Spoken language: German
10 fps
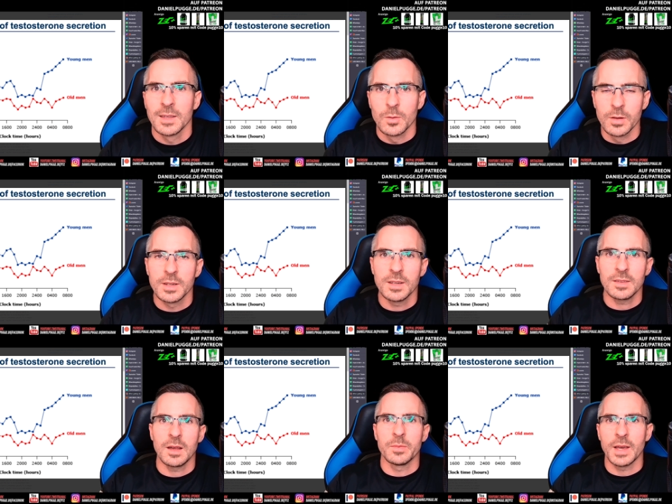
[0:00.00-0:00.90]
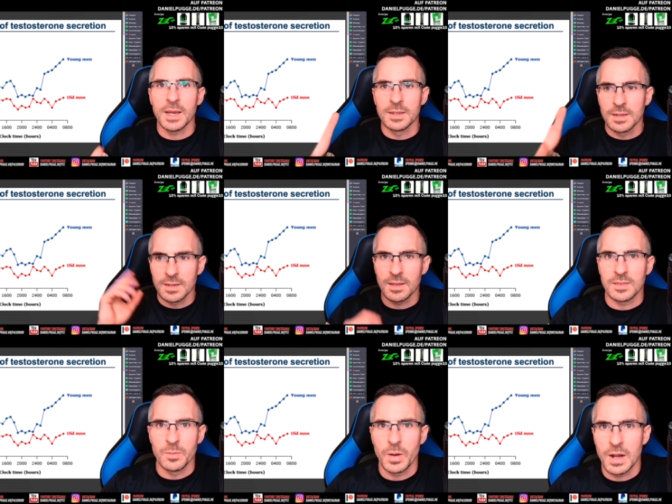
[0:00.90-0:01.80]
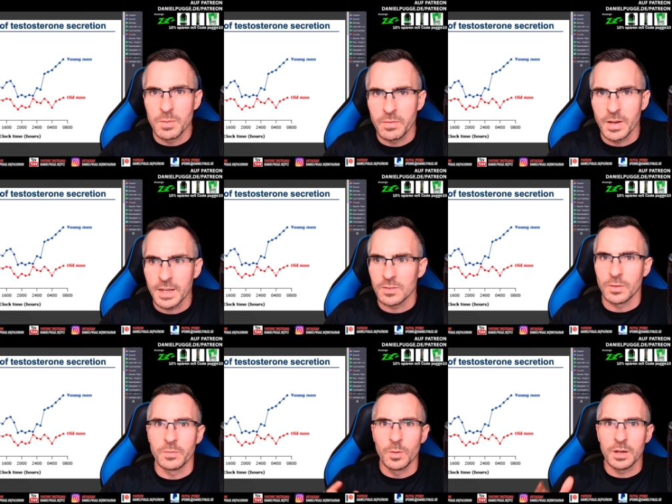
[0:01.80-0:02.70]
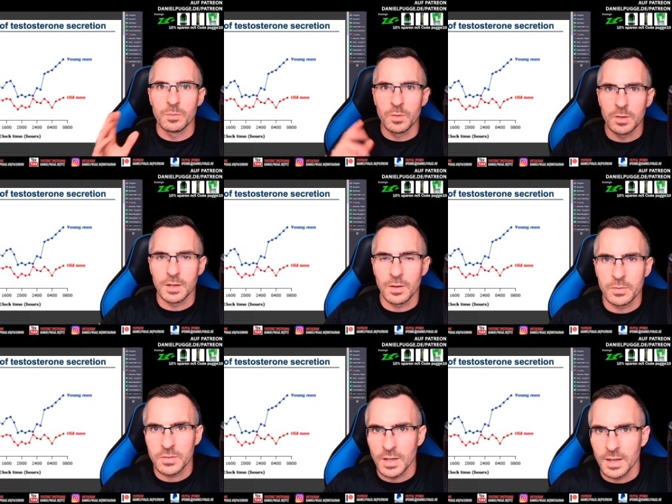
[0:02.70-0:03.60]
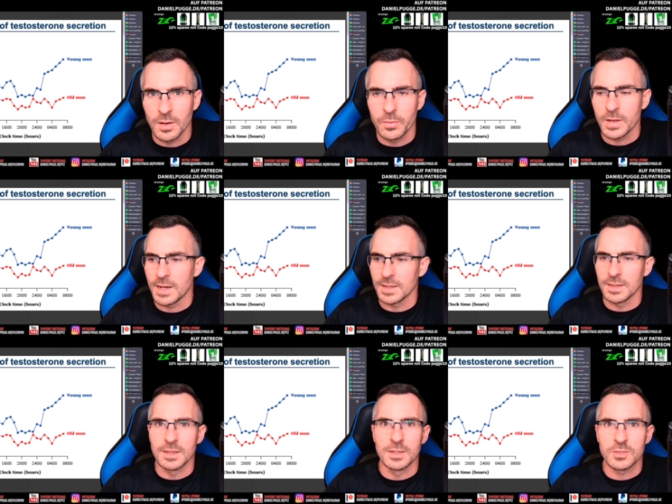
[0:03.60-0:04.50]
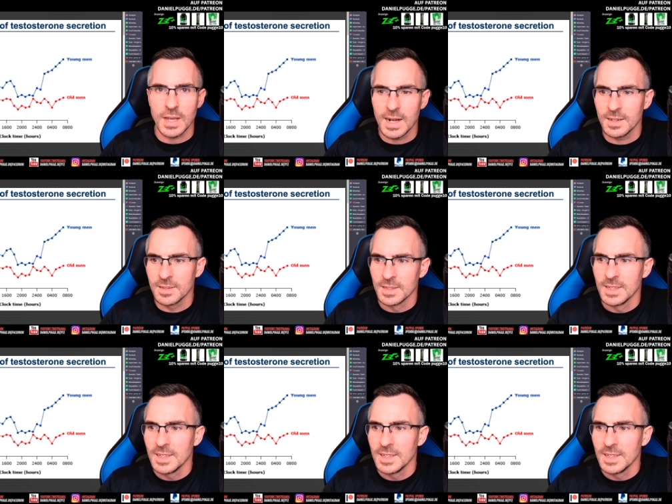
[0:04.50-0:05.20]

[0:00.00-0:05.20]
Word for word: Könnte deshalb sein, dass die Palme vielleicht schon vor dem Sonnenaufgang äh, strahlt,